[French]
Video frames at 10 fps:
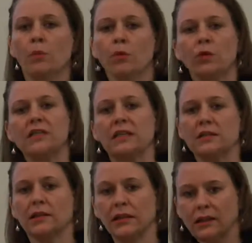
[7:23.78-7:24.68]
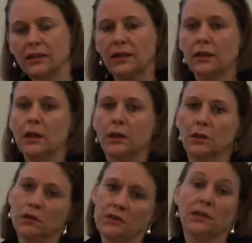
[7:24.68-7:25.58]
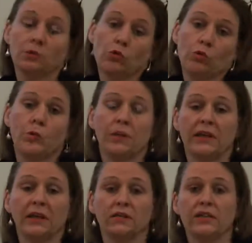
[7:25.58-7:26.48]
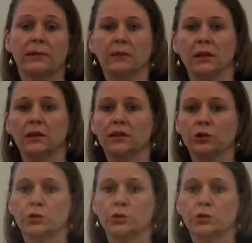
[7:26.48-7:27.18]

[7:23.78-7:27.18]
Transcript: pour les attirer dans ce qui est beaucoup plus payant, évidemment, les